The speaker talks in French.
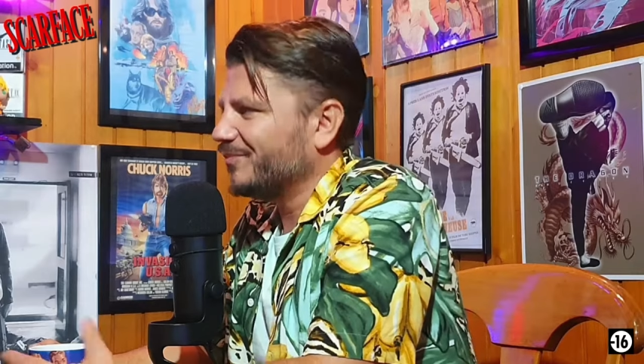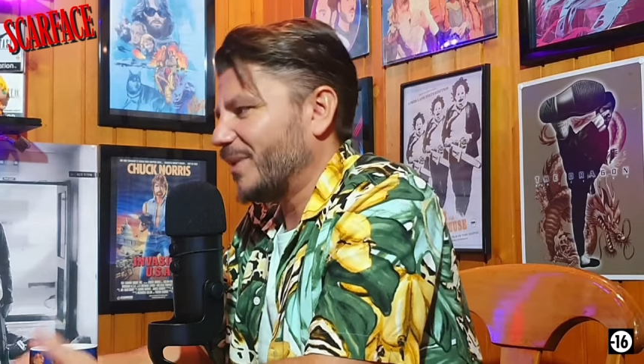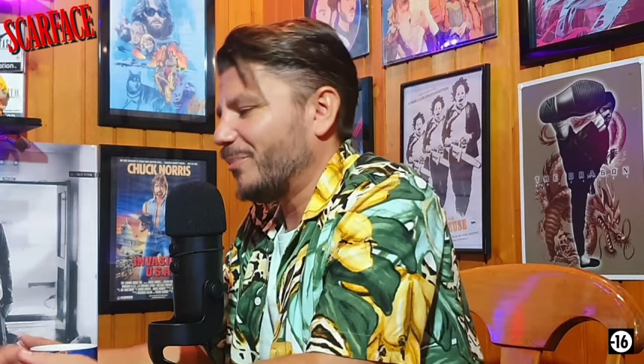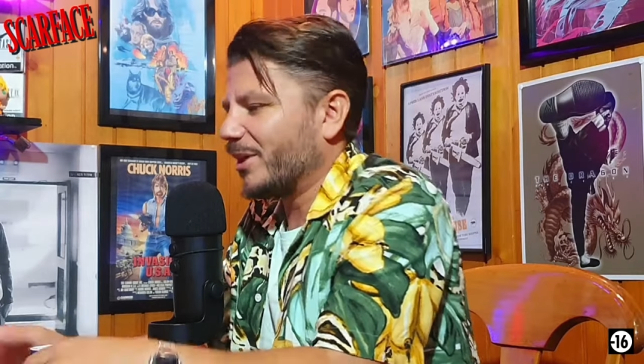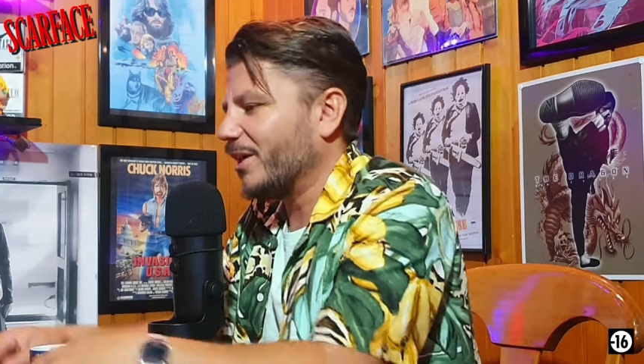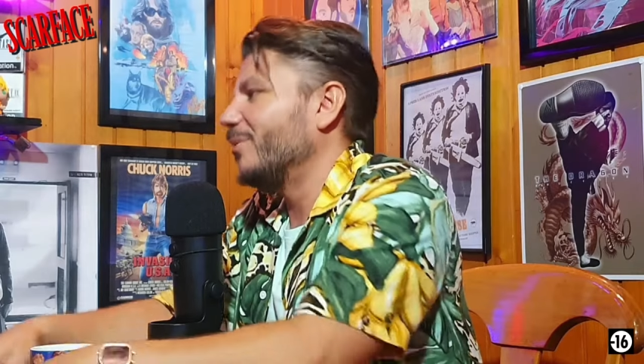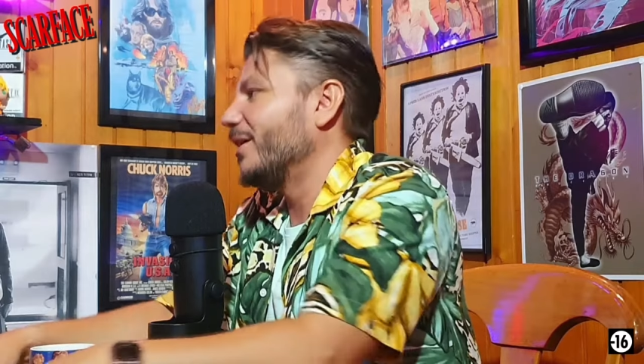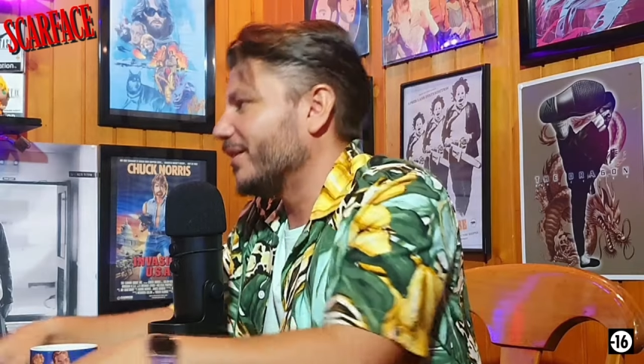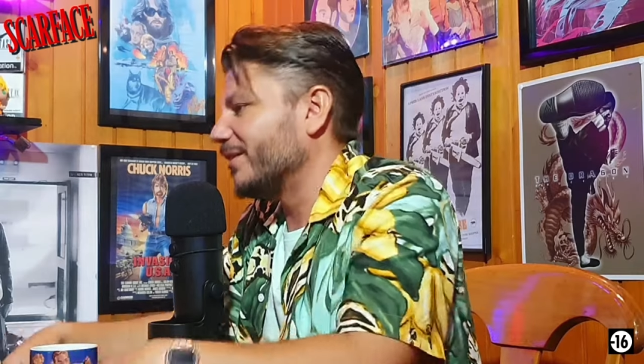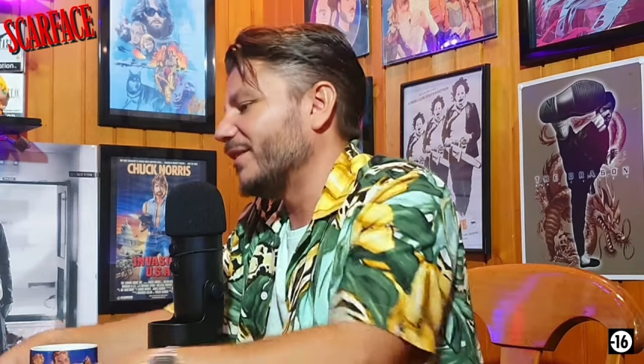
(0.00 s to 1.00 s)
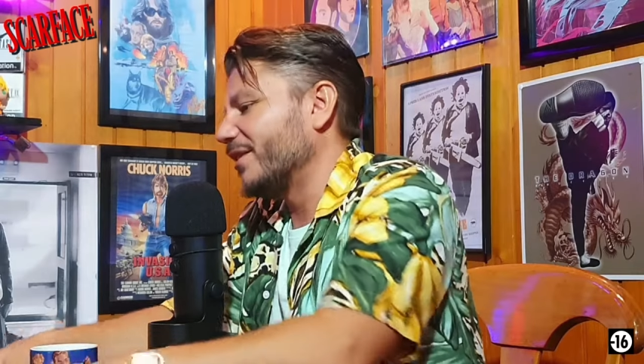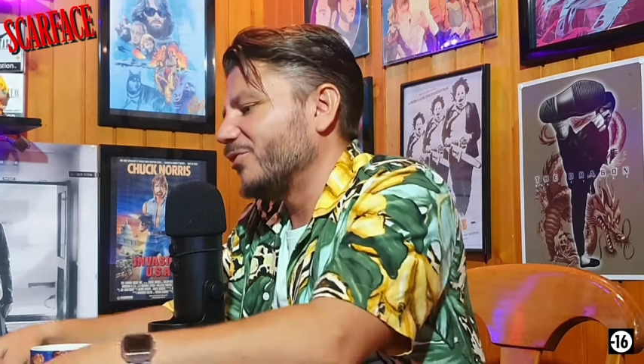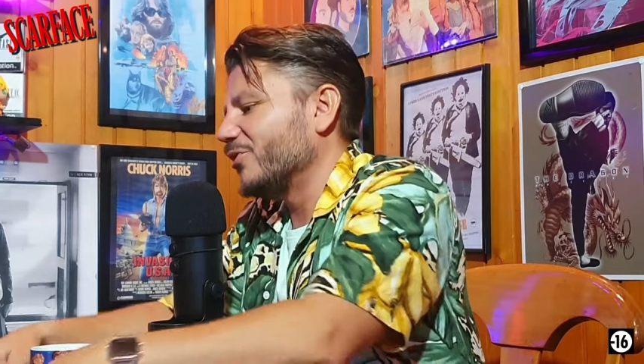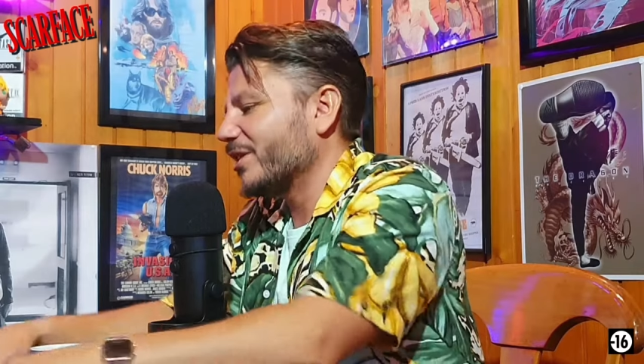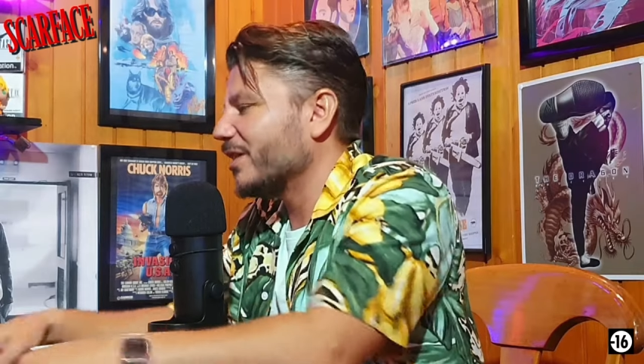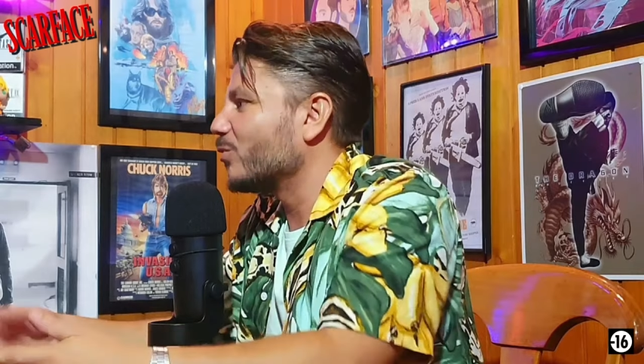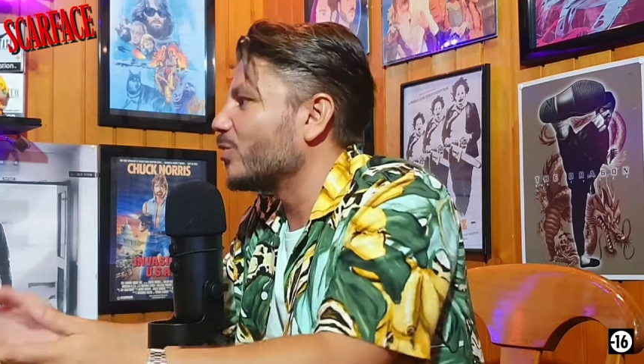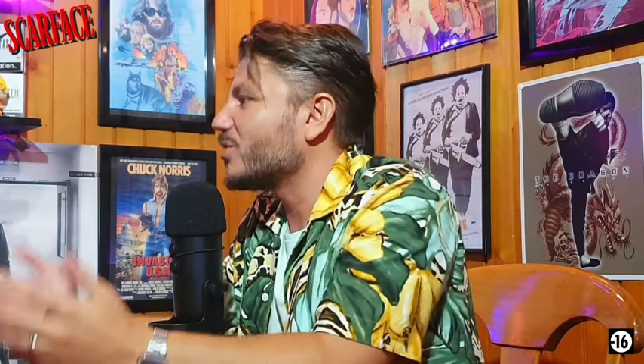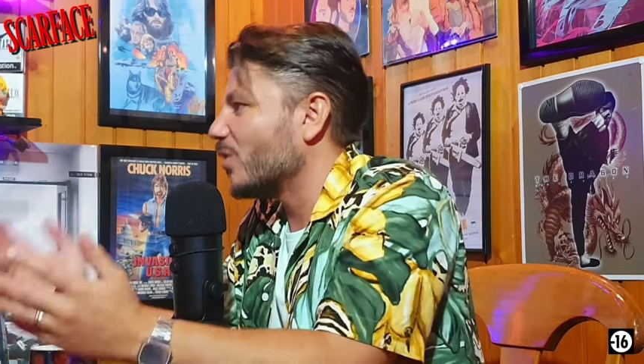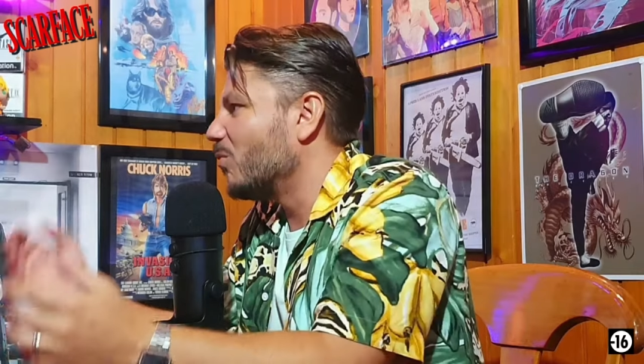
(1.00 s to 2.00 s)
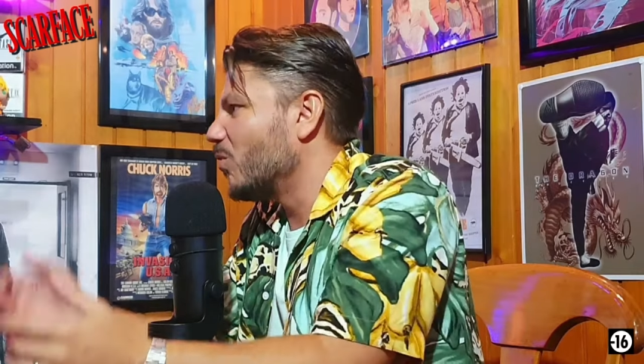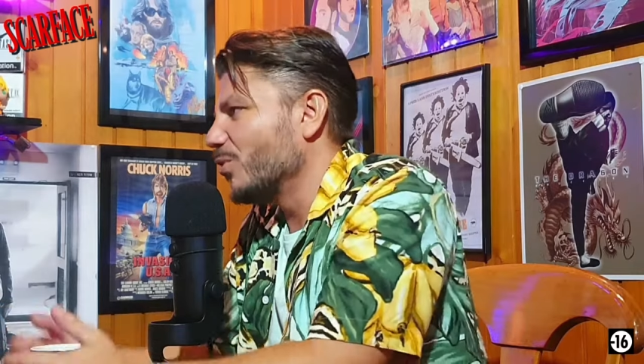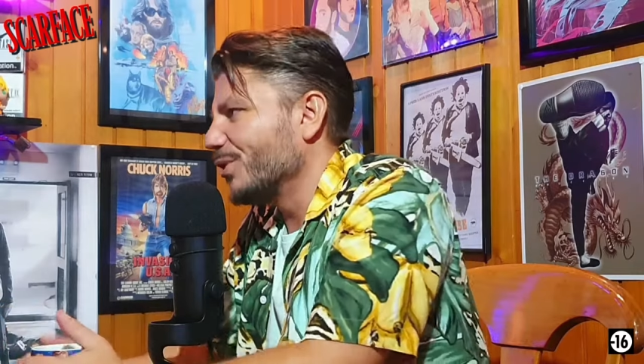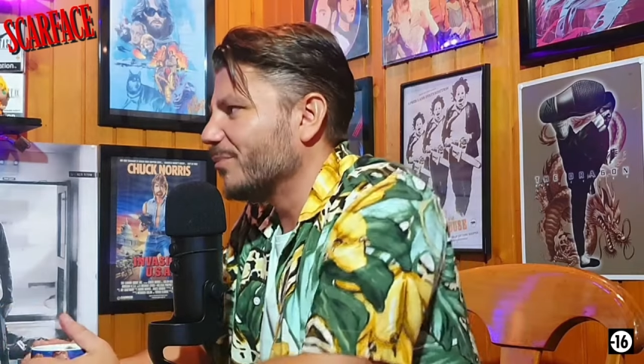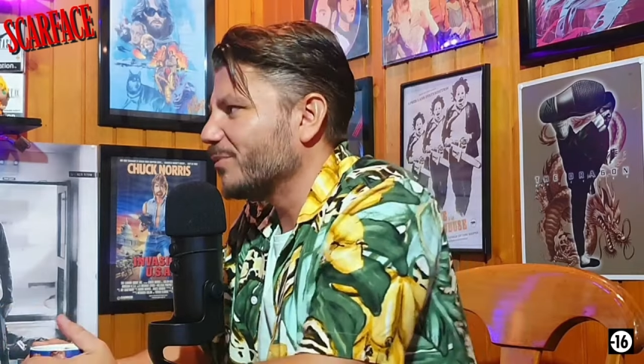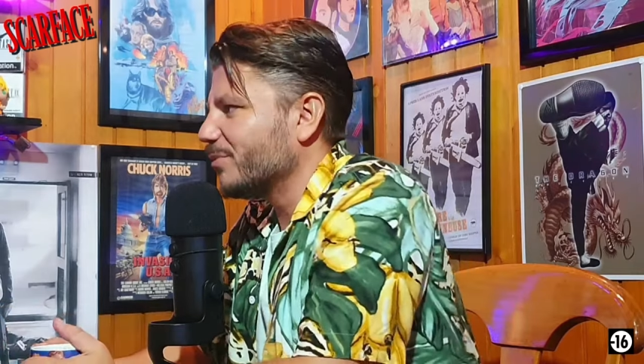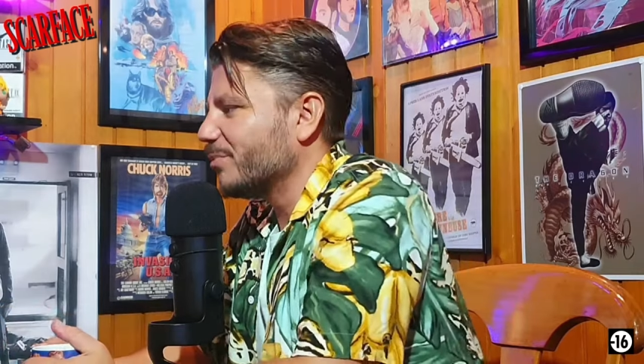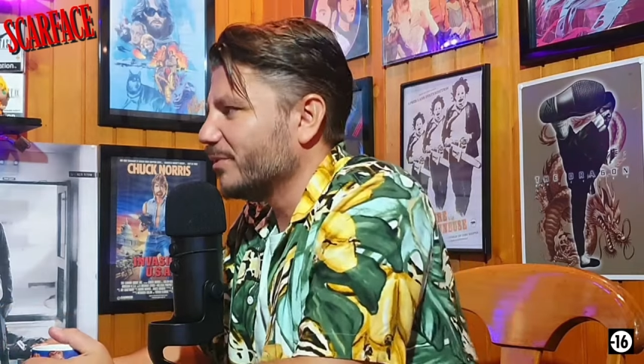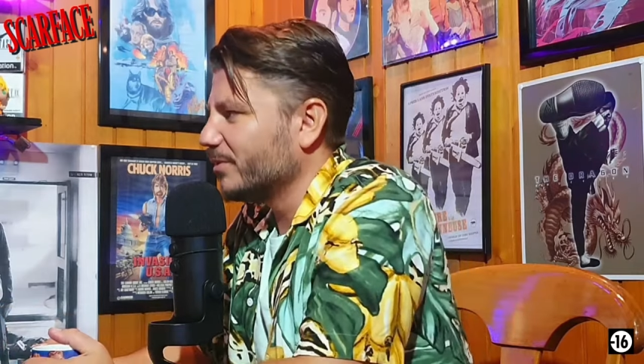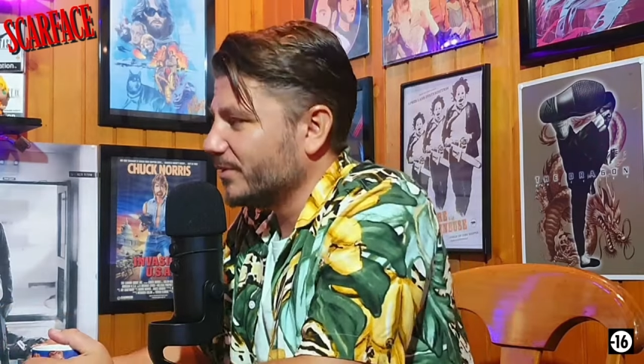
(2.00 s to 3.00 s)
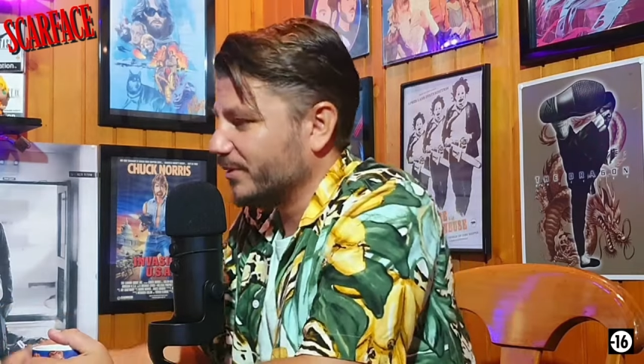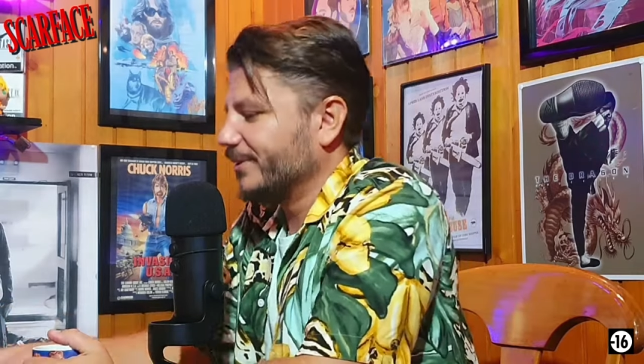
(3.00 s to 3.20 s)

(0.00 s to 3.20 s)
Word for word: Et puis là, il y a une scène où il s'embrouille un petit peu.